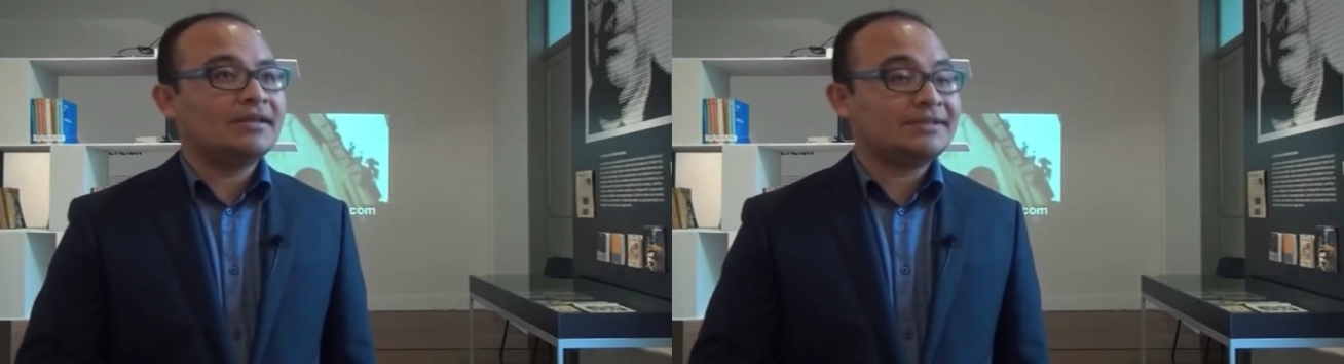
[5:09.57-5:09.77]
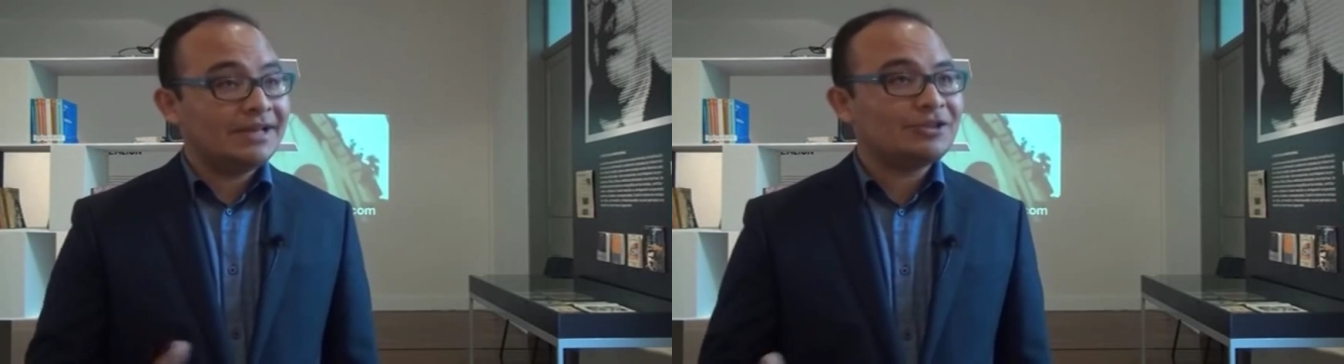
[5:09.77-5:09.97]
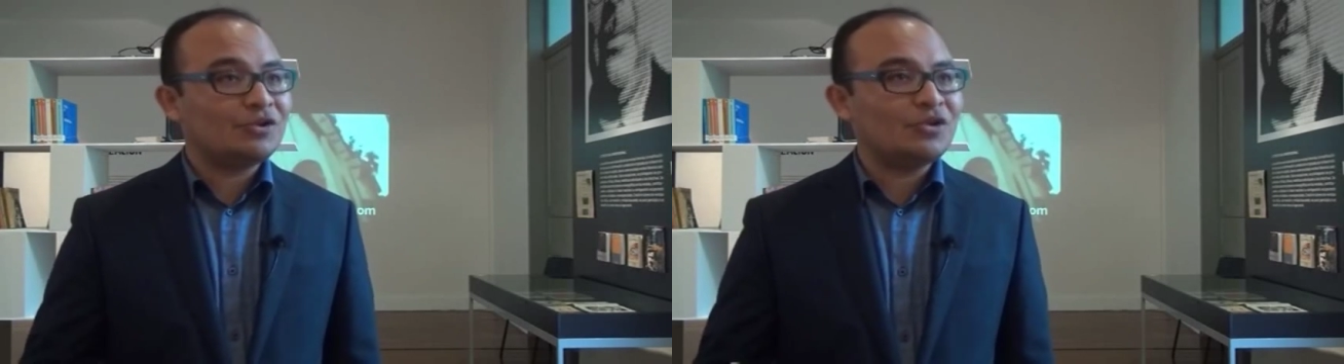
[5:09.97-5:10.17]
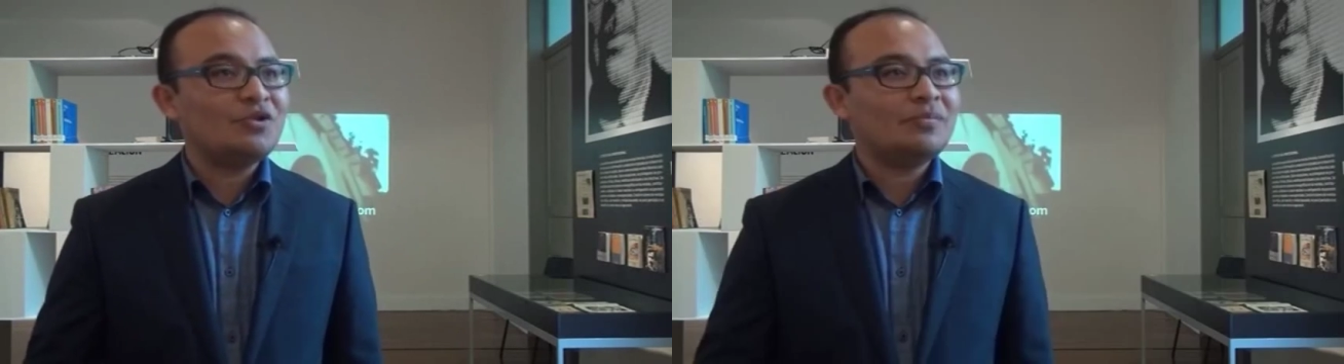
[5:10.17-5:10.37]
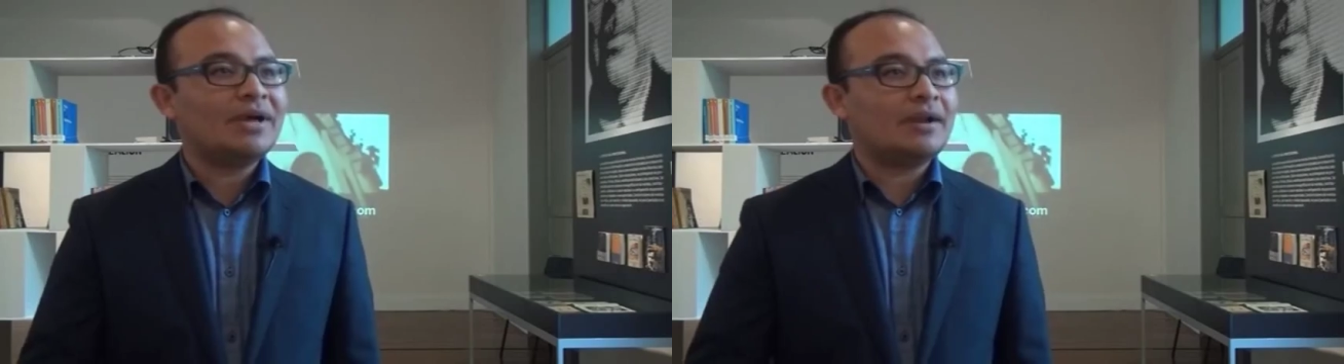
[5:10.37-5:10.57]
escrito,
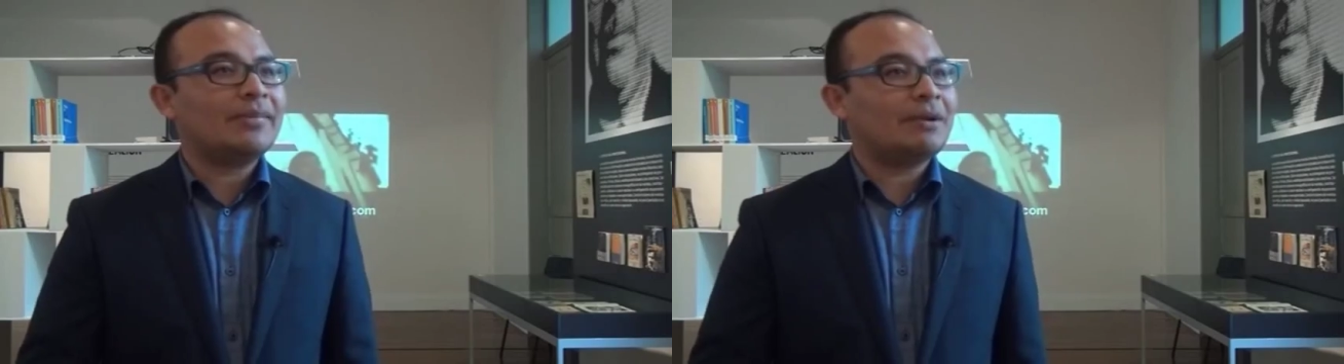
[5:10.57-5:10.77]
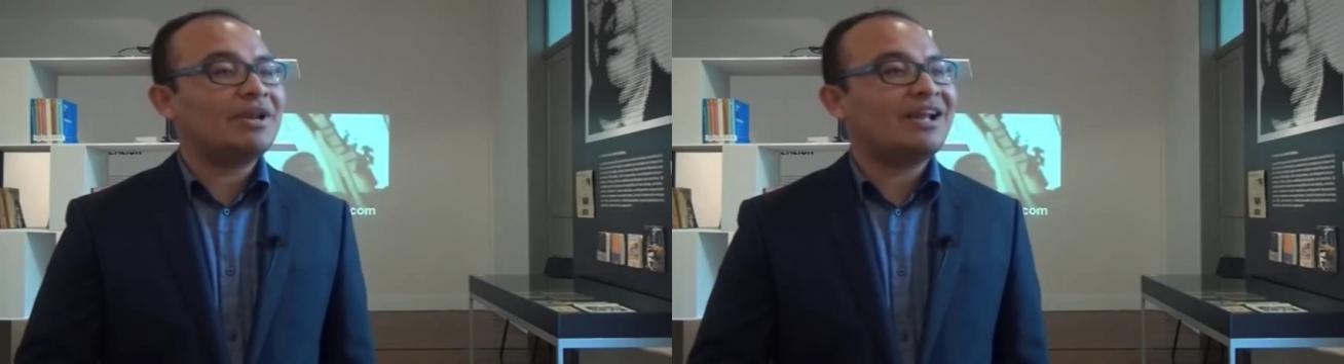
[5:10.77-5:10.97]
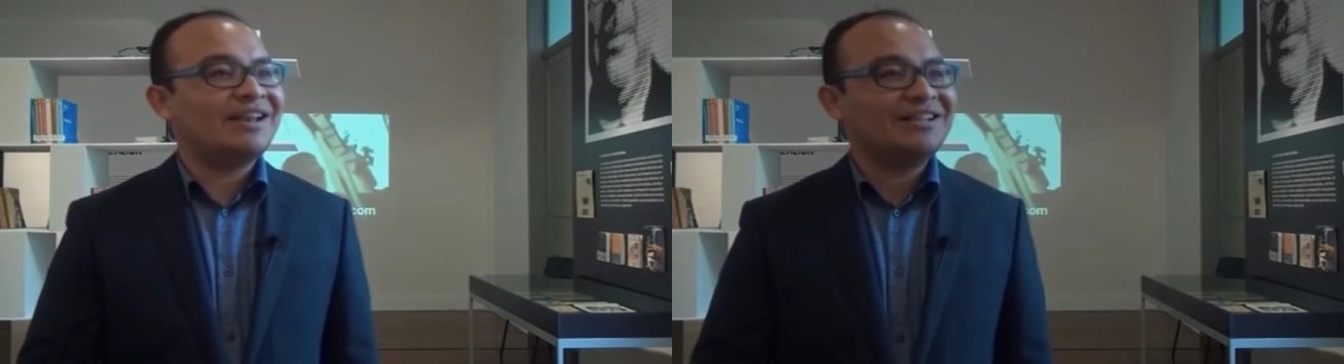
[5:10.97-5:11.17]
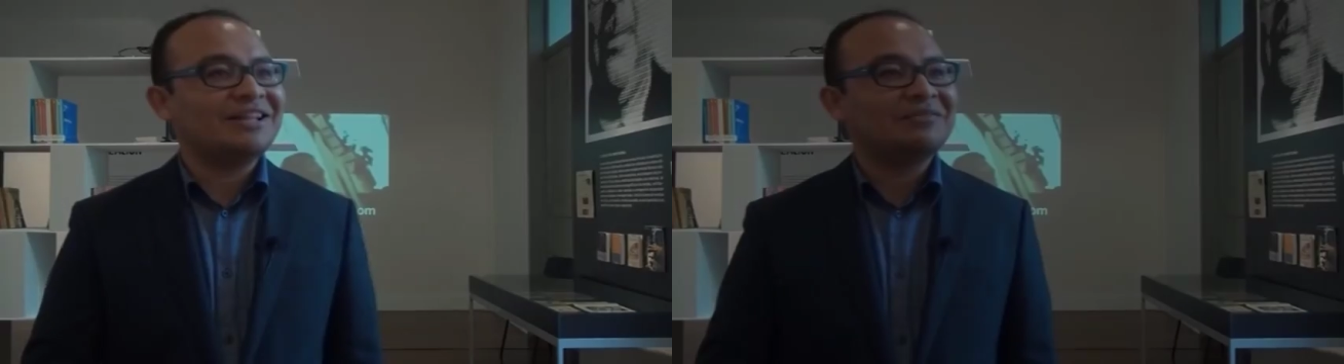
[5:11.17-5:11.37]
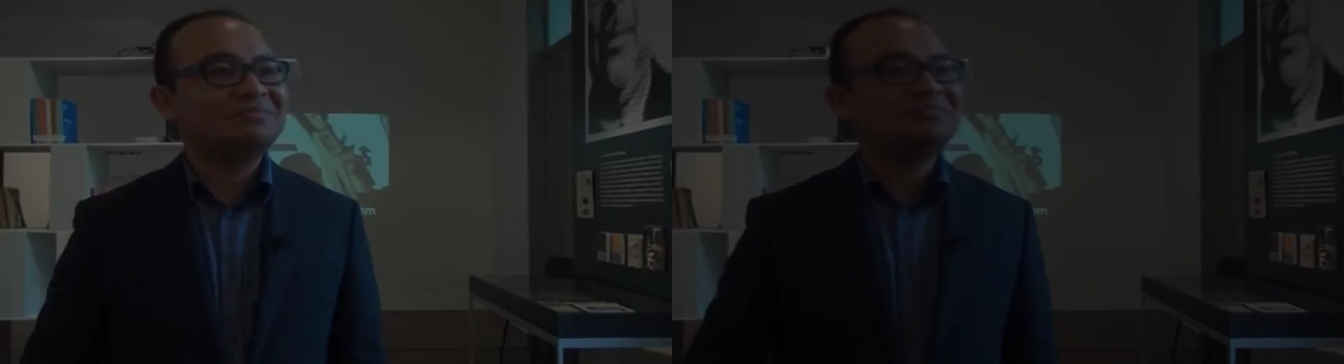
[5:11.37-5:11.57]
¿no? Para, para América Latina.